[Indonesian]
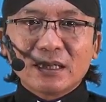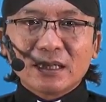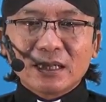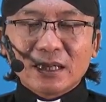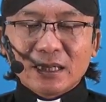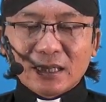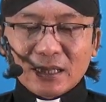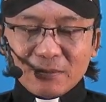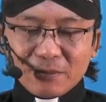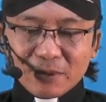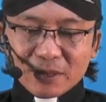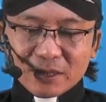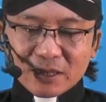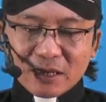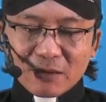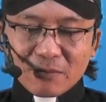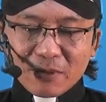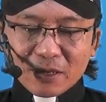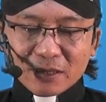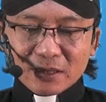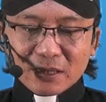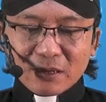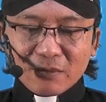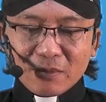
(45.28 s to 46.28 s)
Kita
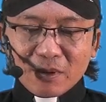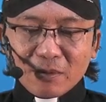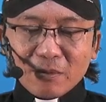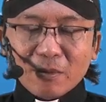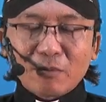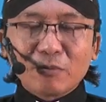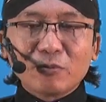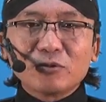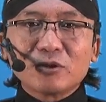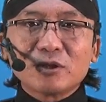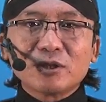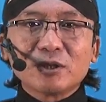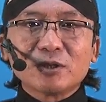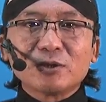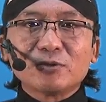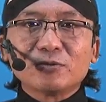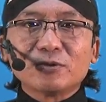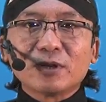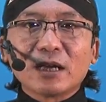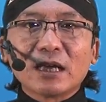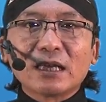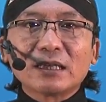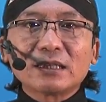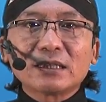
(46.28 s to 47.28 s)
bersama-sama memuji
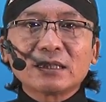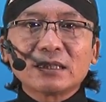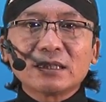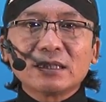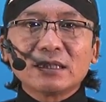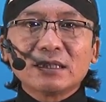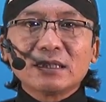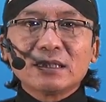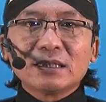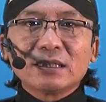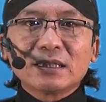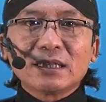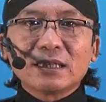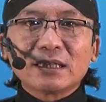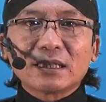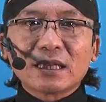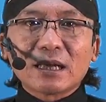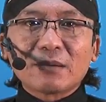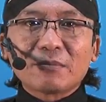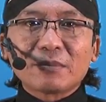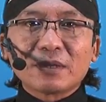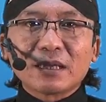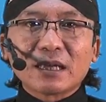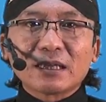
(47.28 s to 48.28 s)
Tuhan,
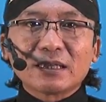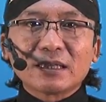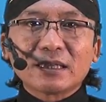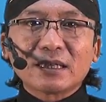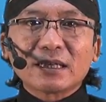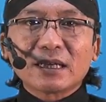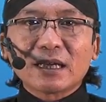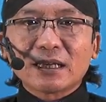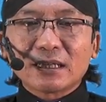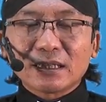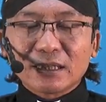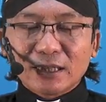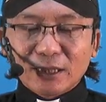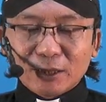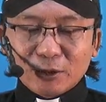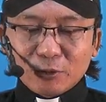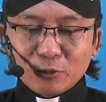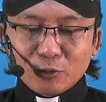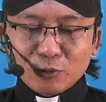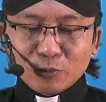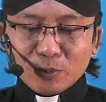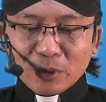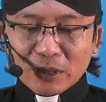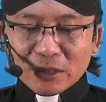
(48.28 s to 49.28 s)
kita menyanyikan
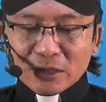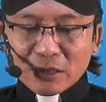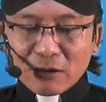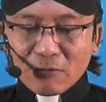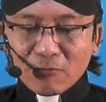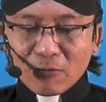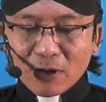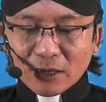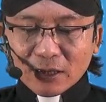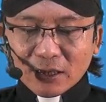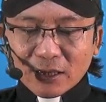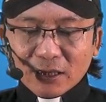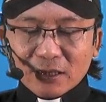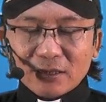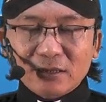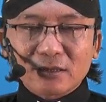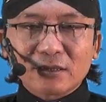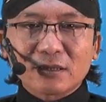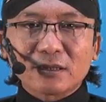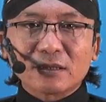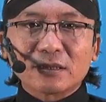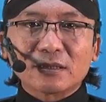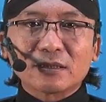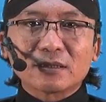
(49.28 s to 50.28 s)
Kidung Pasamuan
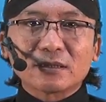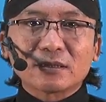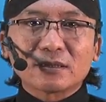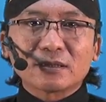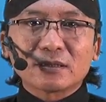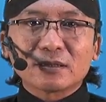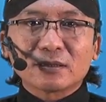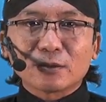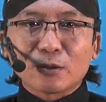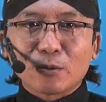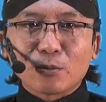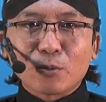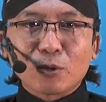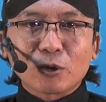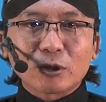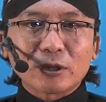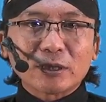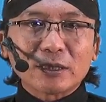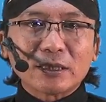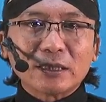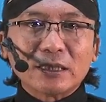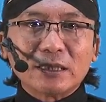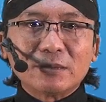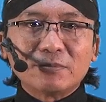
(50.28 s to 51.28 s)
Kristen
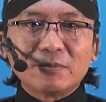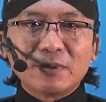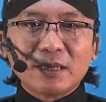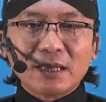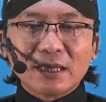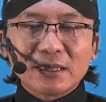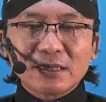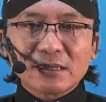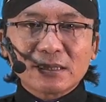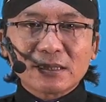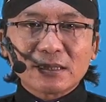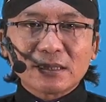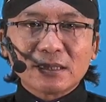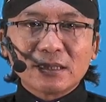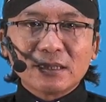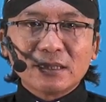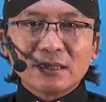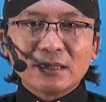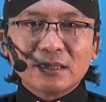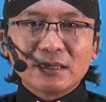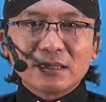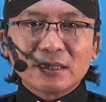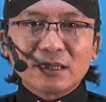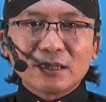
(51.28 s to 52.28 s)
nomor 13,
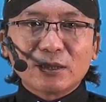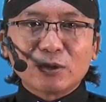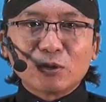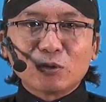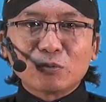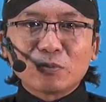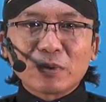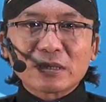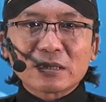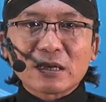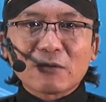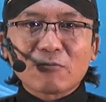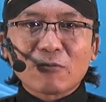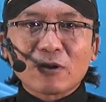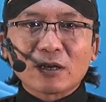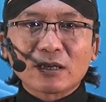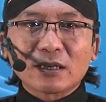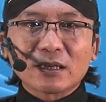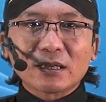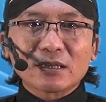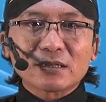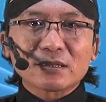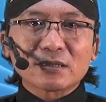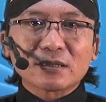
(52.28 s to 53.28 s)
Kidung
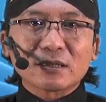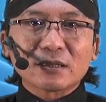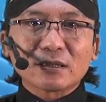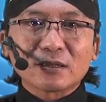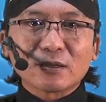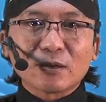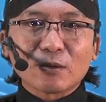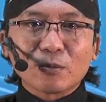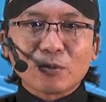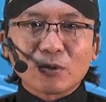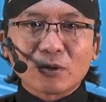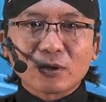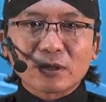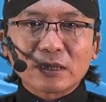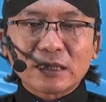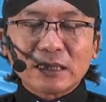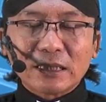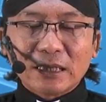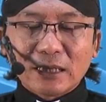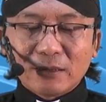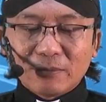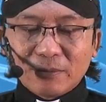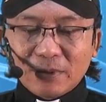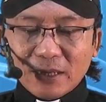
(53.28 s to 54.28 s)
Pasamuan Kristen nomor
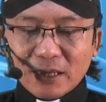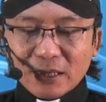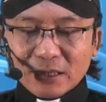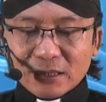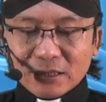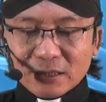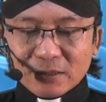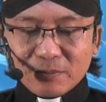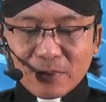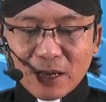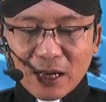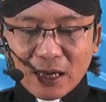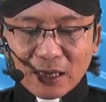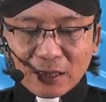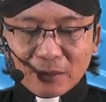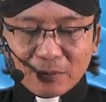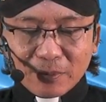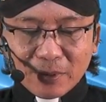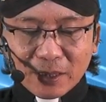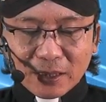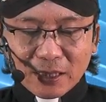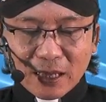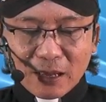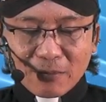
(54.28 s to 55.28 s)
13, bait
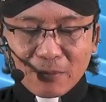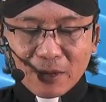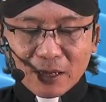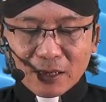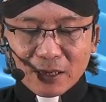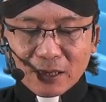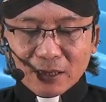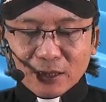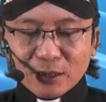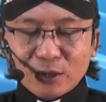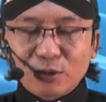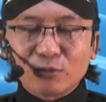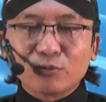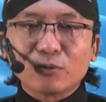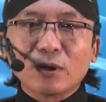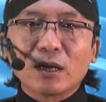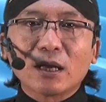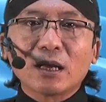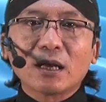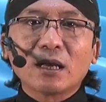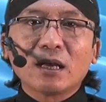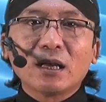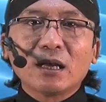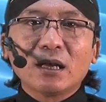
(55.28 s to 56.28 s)
pertama dan
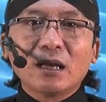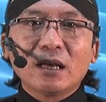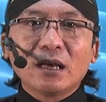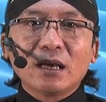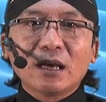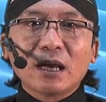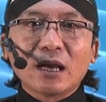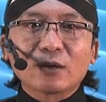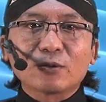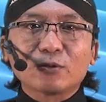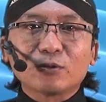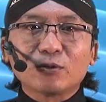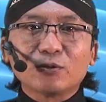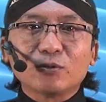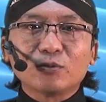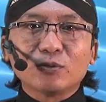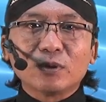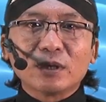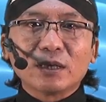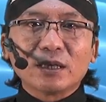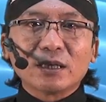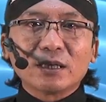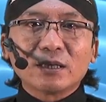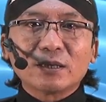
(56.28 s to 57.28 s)
kedua, Aku
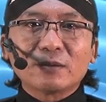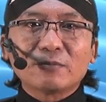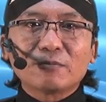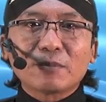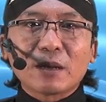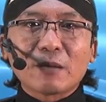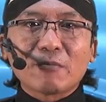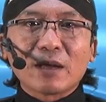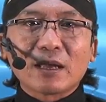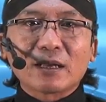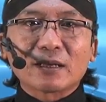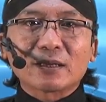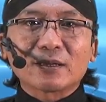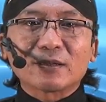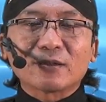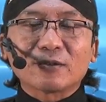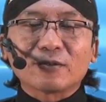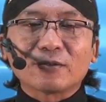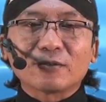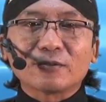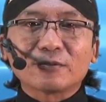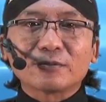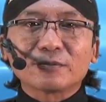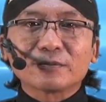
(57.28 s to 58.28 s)
Dwi
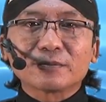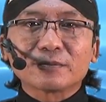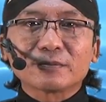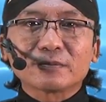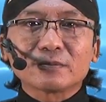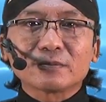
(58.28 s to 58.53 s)
Pamarto.